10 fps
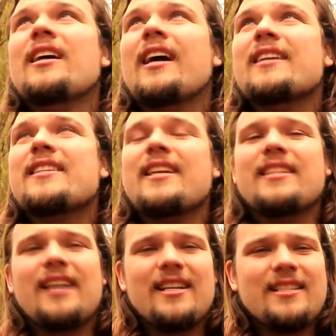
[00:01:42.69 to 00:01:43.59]
Es geht
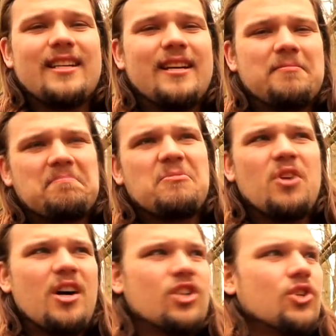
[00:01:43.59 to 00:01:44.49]
die ganze Zeit,
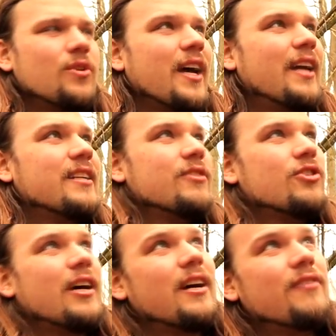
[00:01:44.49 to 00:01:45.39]
na schon relativ
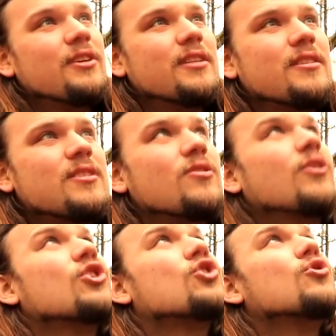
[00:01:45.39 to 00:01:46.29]
starker Wind, es ist noch
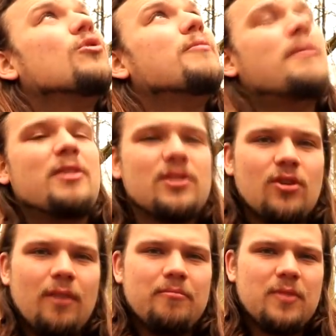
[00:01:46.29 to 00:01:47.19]
nicht Sturm, aber es
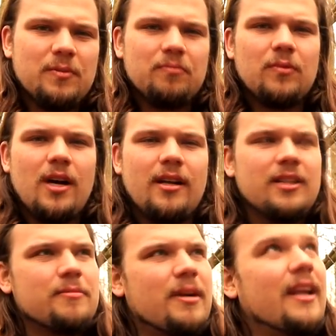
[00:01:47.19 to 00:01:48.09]
kommt, na
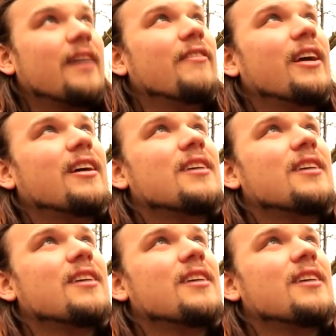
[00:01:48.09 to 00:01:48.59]
nicht mehr lange weg.